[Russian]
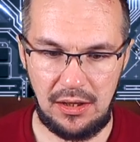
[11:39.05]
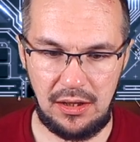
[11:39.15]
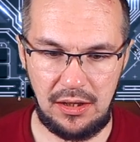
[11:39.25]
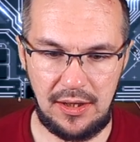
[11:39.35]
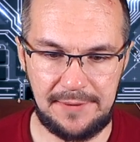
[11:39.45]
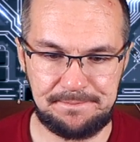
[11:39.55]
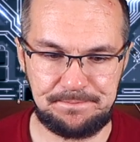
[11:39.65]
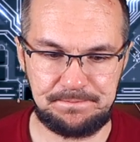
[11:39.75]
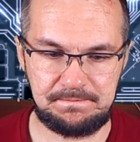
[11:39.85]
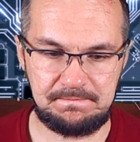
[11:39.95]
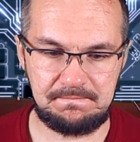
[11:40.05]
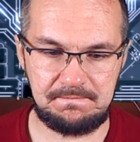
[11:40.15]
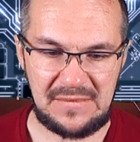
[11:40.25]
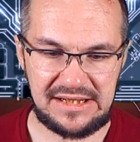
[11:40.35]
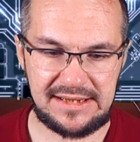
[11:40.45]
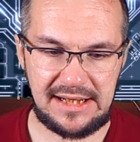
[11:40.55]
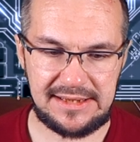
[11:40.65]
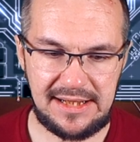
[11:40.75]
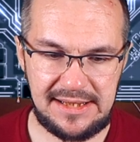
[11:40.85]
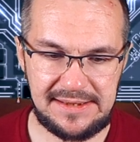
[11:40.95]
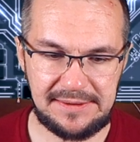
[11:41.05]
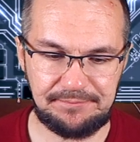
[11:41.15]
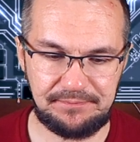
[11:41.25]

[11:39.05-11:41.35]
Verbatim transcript: А, Сказать,